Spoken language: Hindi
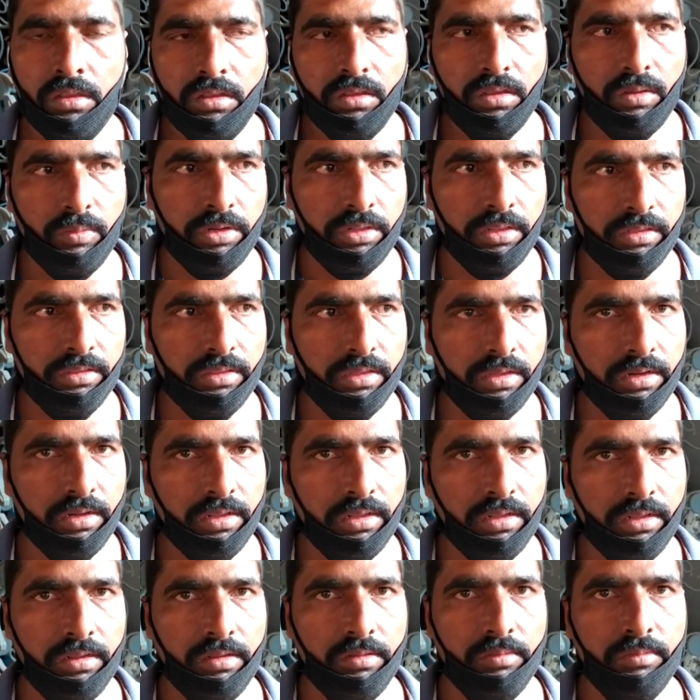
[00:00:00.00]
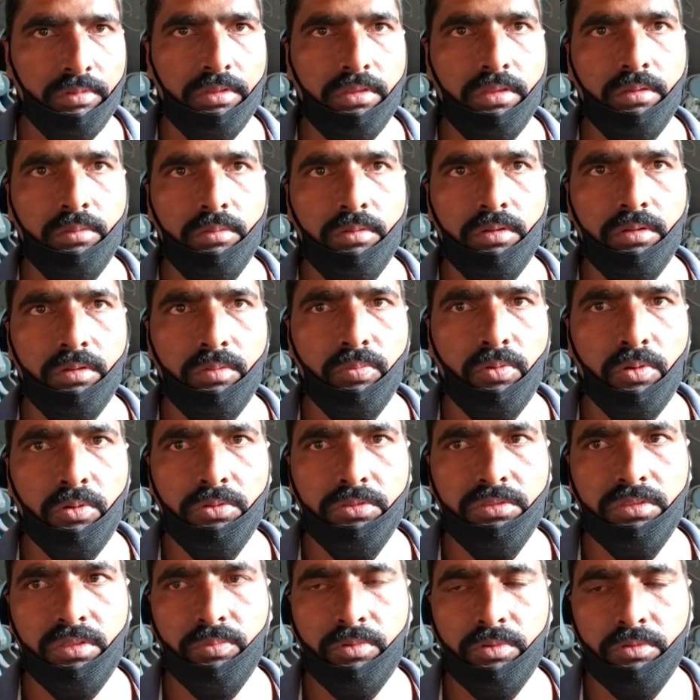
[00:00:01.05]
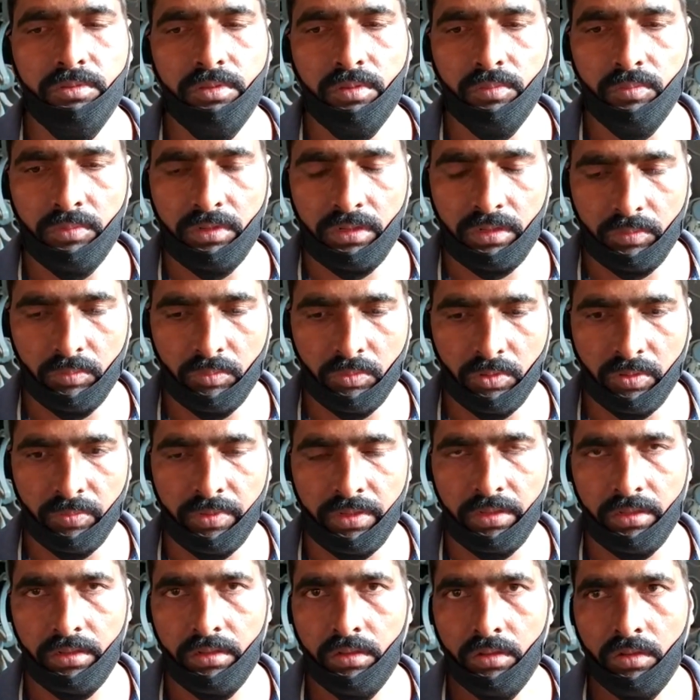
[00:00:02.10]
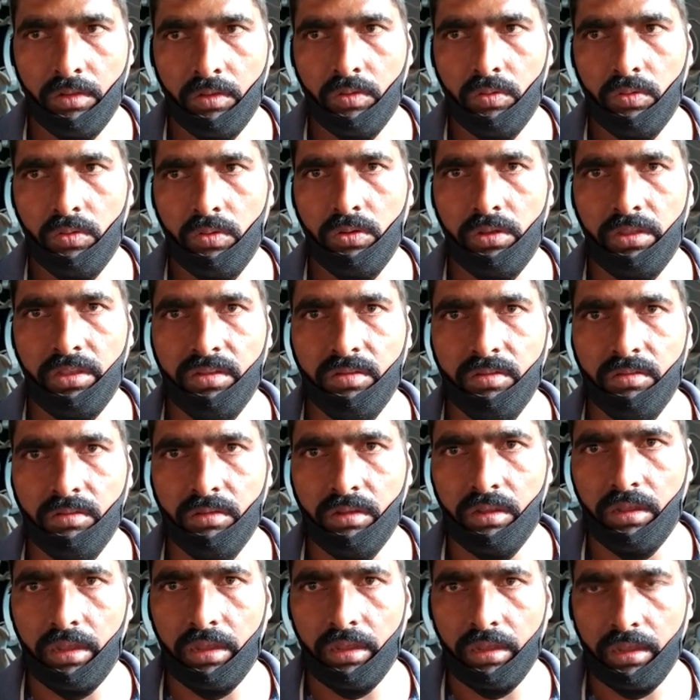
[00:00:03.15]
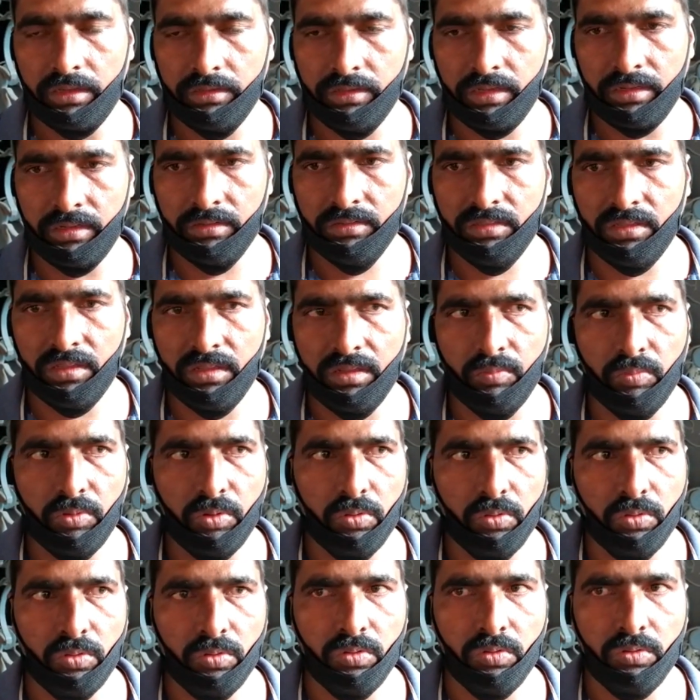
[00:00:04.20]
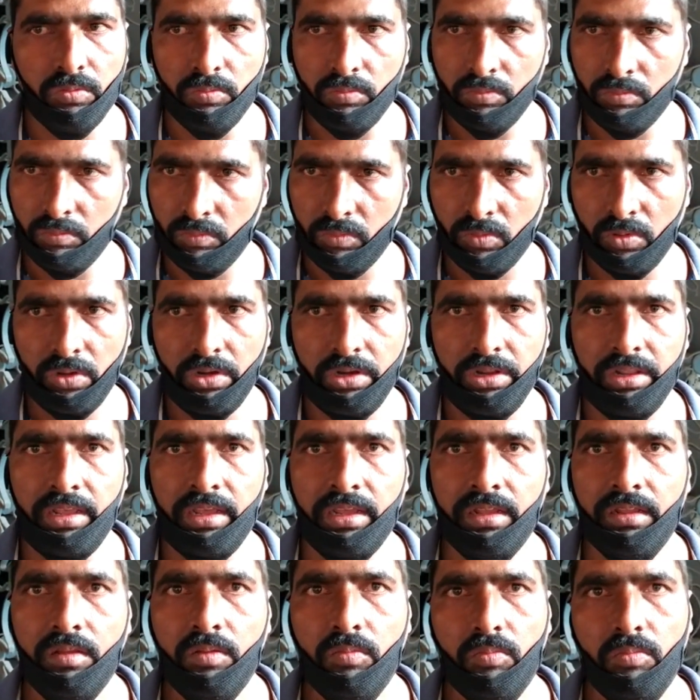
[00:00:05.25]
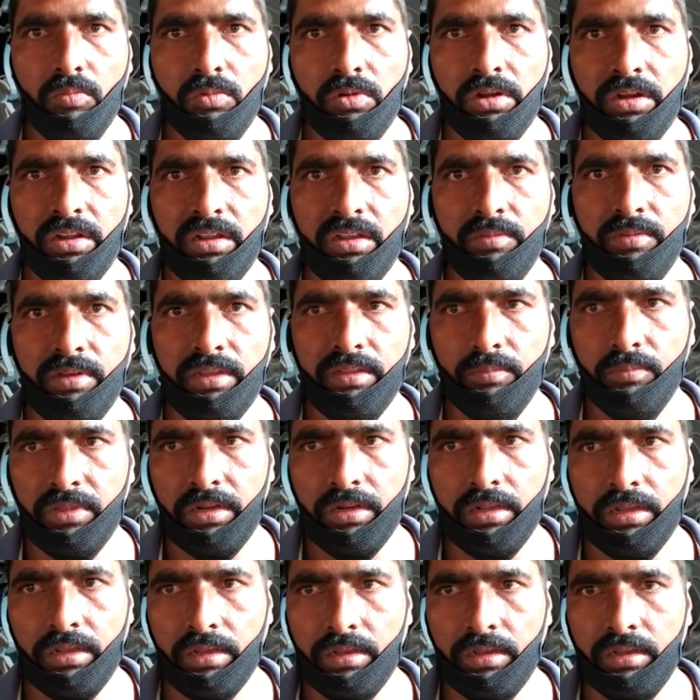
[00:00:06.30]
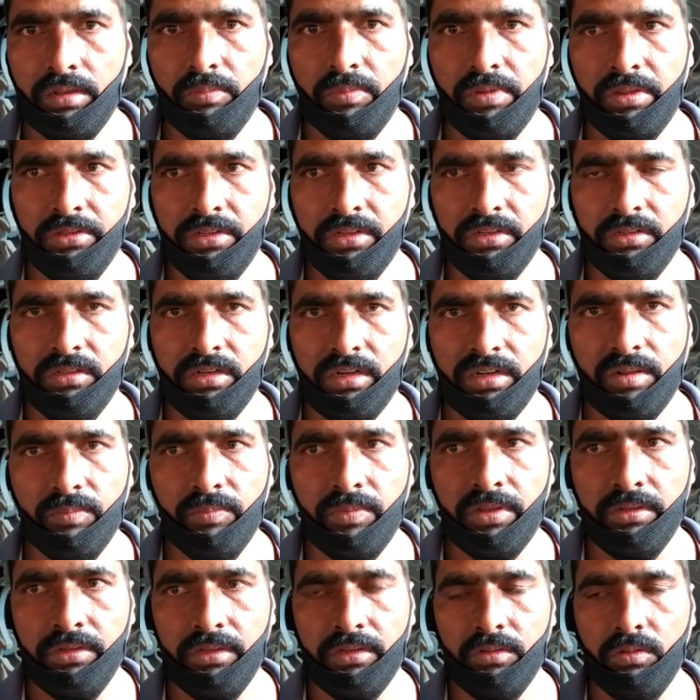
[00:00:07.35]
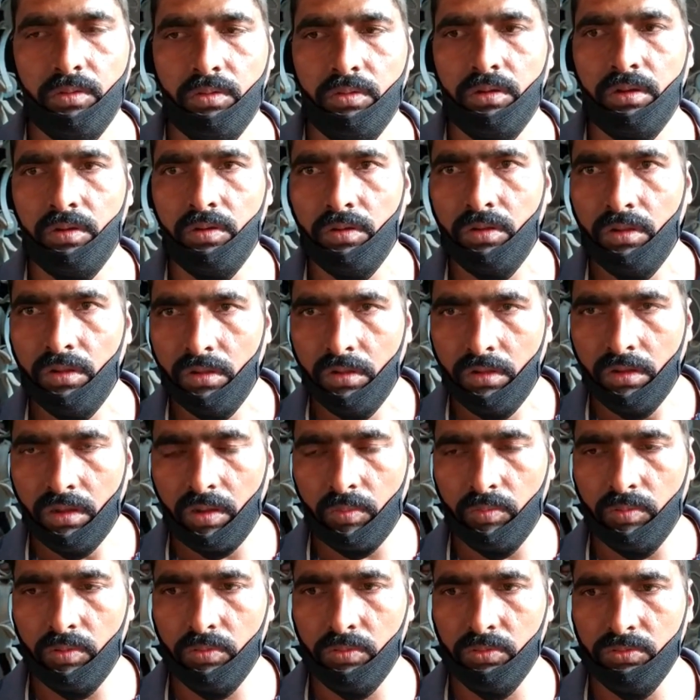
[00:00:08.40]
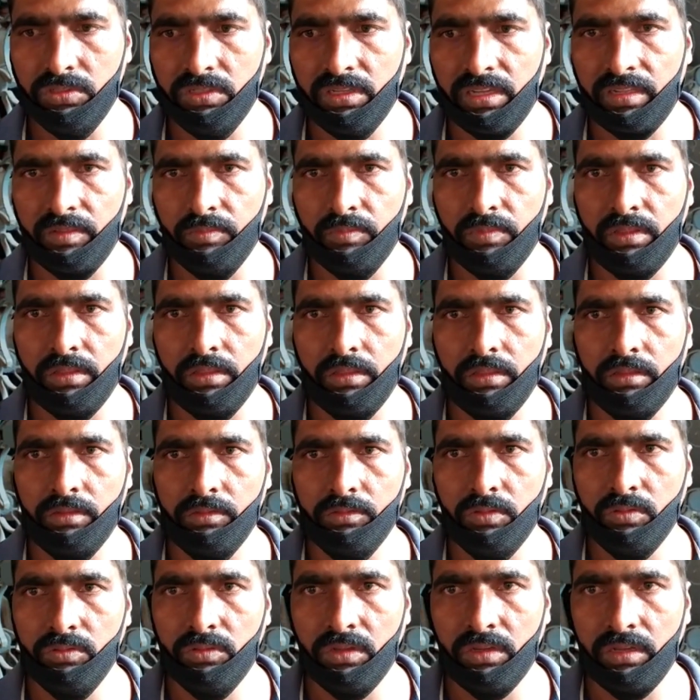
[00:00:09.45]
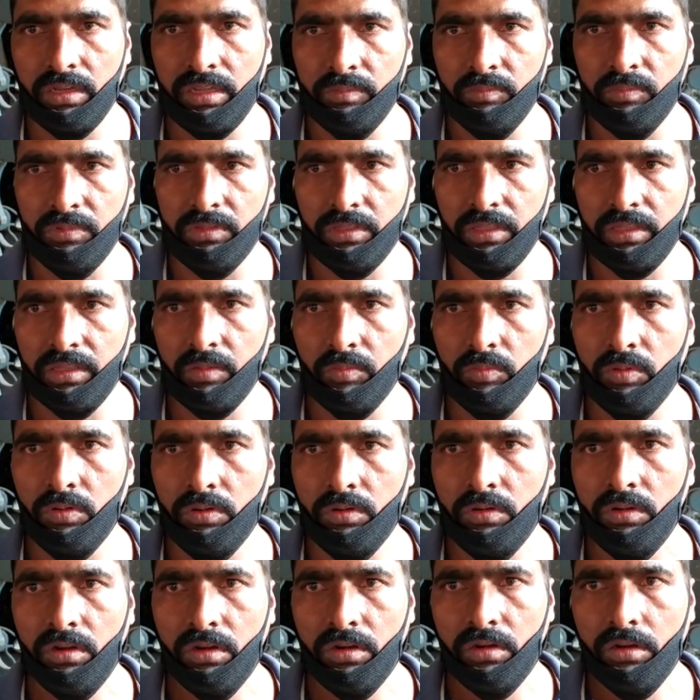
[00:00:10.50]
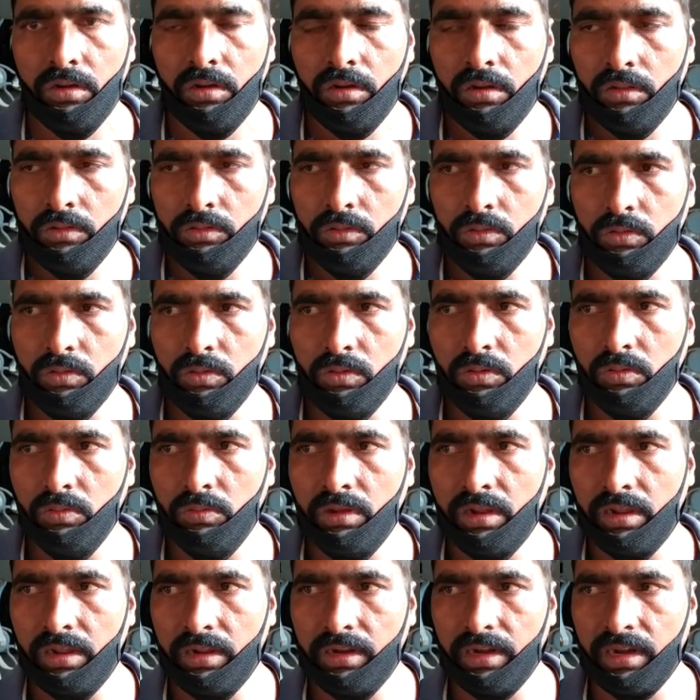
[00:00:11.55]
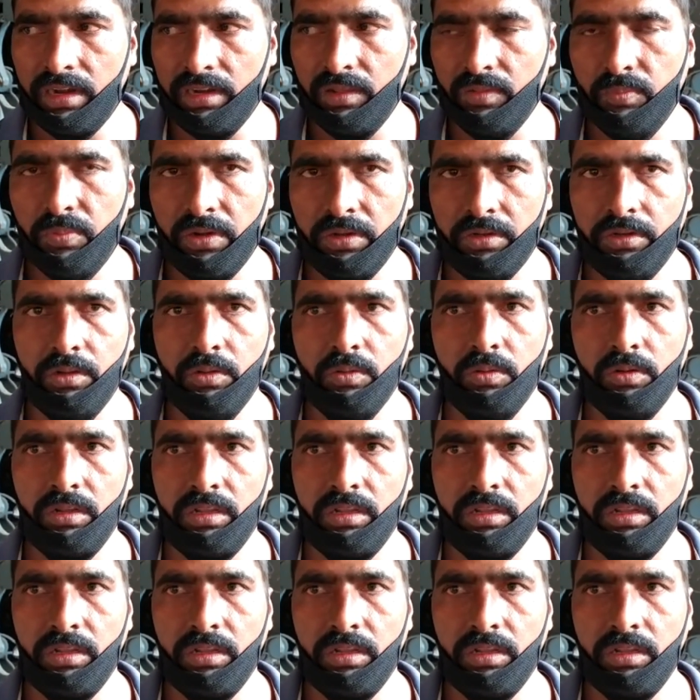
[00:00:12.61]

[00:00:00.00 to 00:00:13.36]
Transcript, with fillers: गवरिया थाना मतलब पहुँचते पहुँचते मोड़ में वो एक अचानक से बोलोरो मोड़ लिया मोड़ने के बाद मेरा मैजिक टाटा मैजिक को हम लोग उसी आदमी चौदह आदमी थे हम लोग तो वहाँ गाड़ी पलटी हो